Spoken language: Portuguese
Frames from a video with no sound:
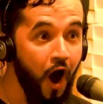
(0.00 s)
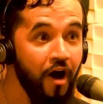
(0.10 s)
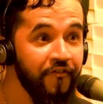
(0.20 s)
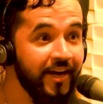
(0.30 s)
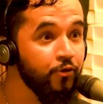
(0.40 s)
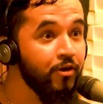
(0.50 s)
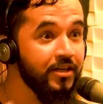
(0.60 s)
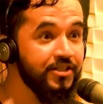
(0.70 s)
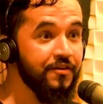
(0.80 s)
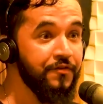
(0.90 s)
nova que eu
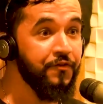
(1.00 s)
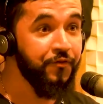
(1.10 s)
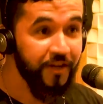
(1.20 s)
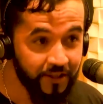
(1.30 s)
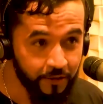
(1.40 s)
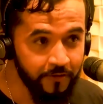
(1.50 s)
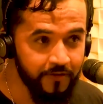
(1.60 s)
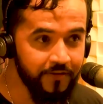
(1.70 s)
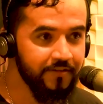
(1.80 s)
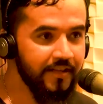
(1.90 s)
nunca tinha vivido,
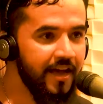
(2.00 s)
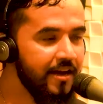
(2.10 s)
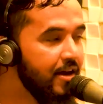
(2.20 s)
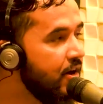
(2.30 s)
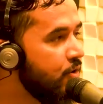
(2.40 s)
né?